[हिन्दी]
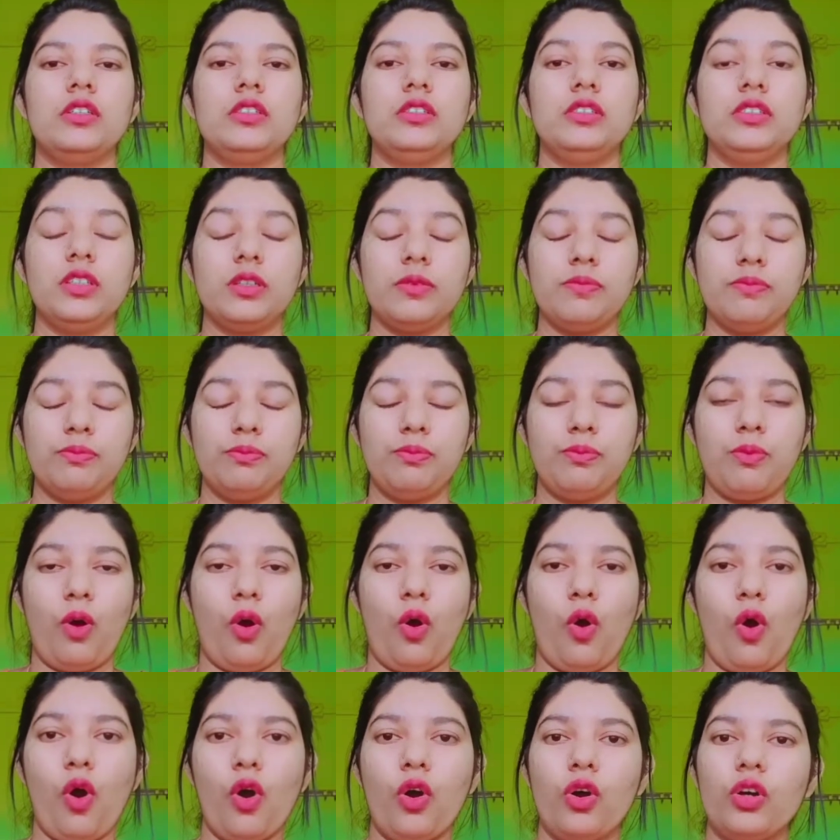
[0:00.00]
ये
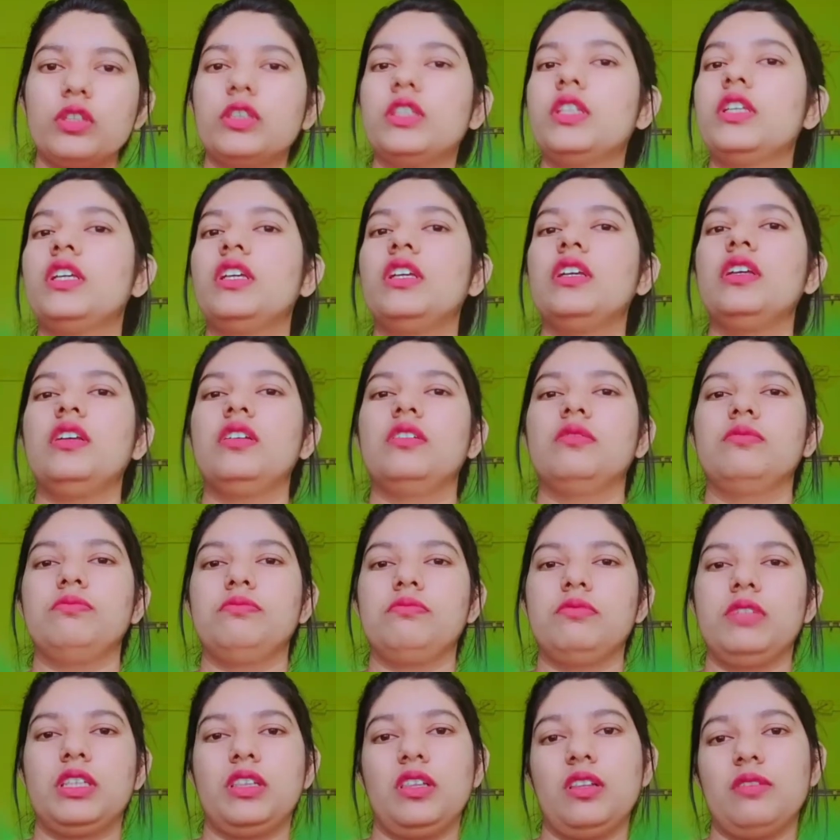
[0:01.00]
बहुत ही
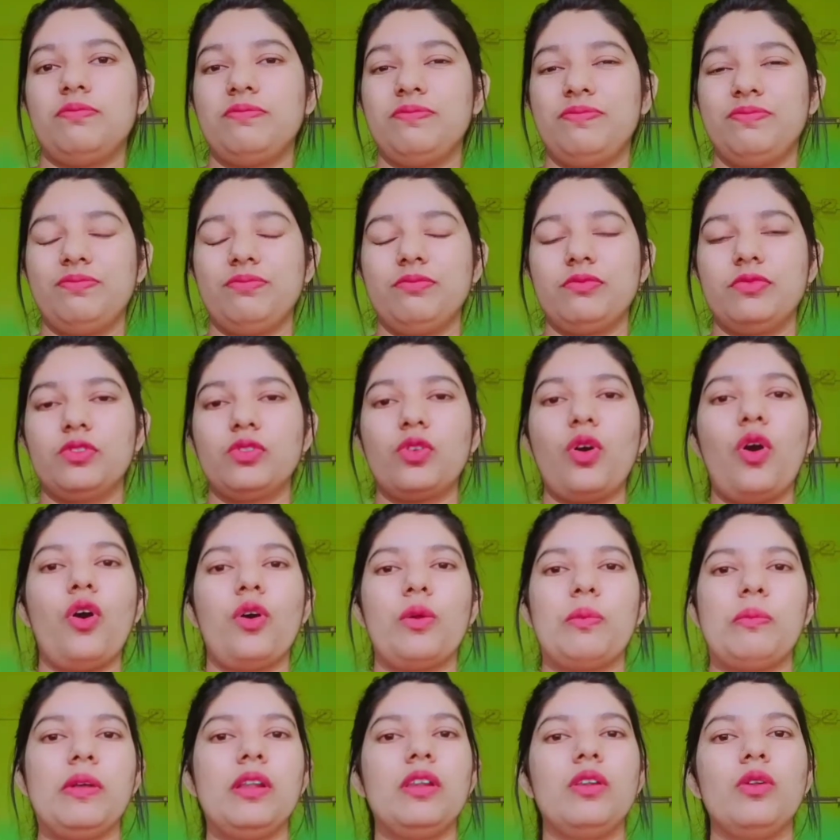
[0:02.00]
मतलब
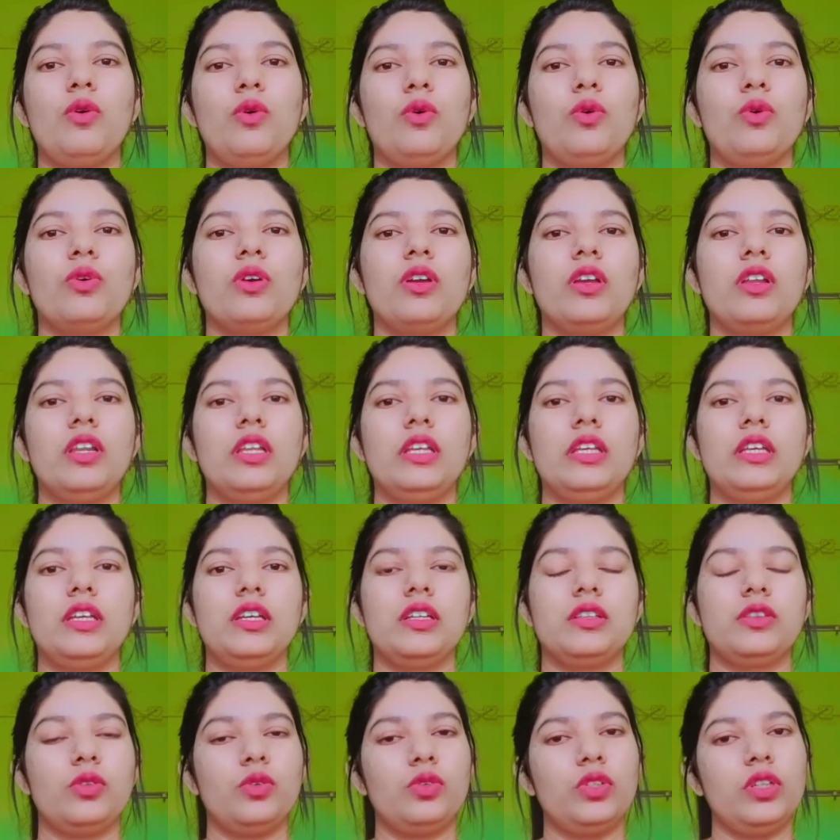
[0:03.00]
नॉर्मल लोगों के लिए
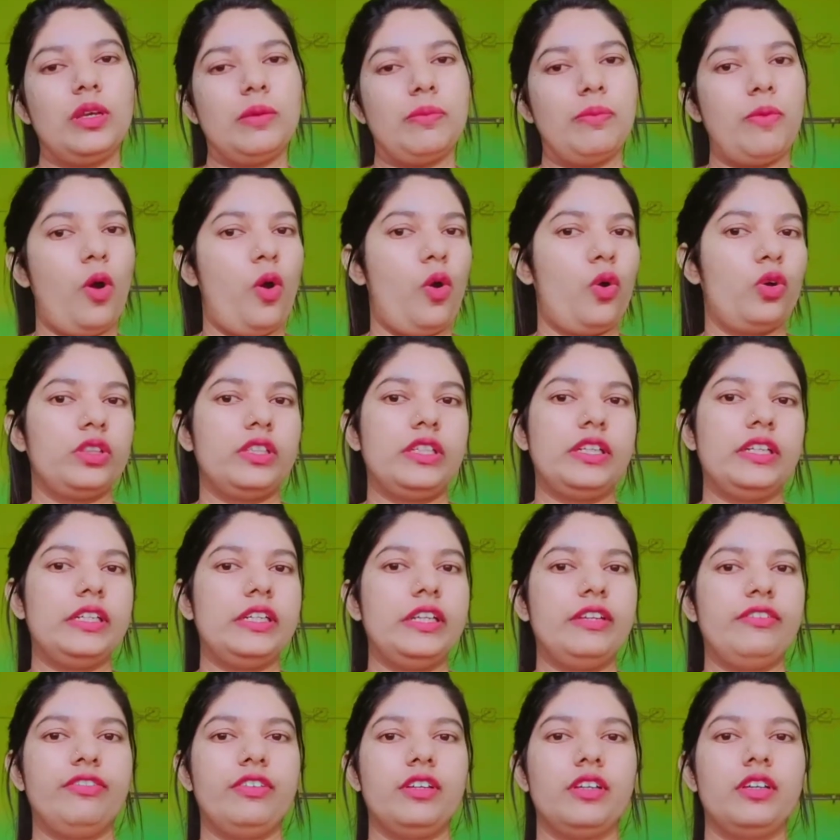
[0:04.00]
तो ये बहुत ही
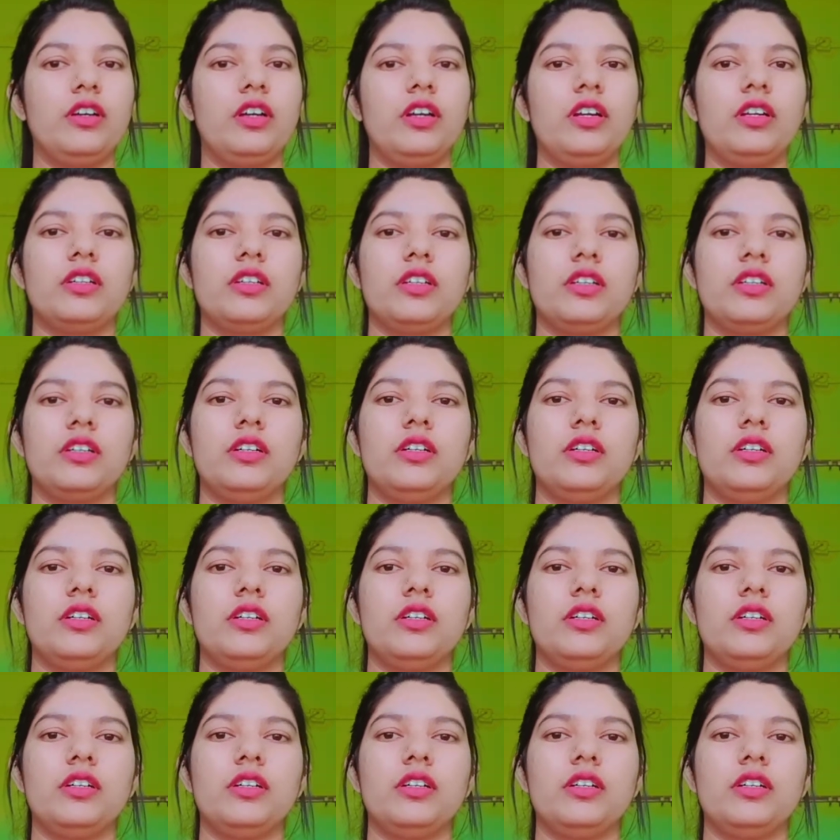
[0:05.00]
डिफ़िकल्ट